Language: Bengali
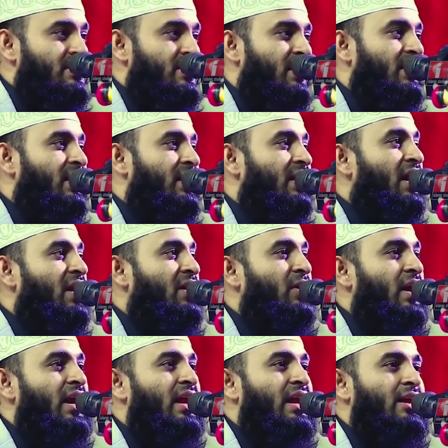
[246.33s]

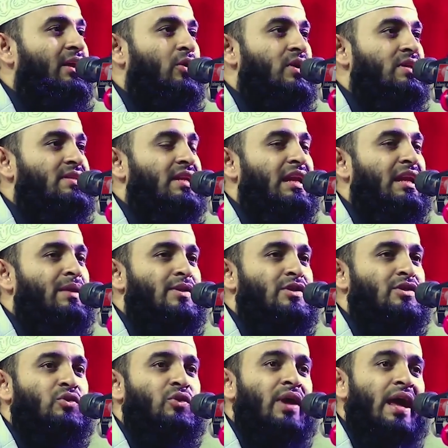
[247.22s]
সাল্লাহ আলহি
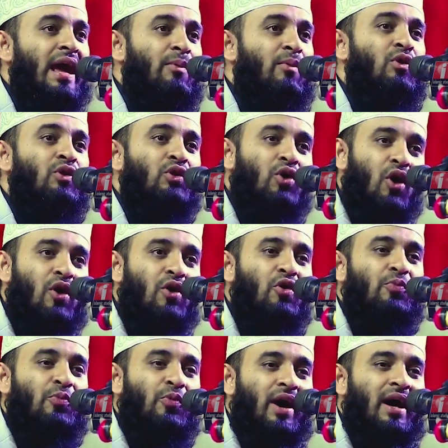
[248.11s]
আসাল্লামের জন্য এমন
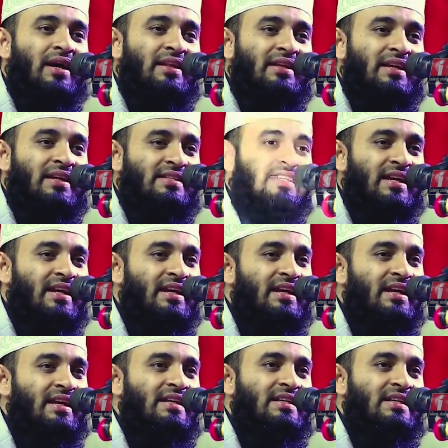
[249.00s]
ঘর উপহার দিয়েছেন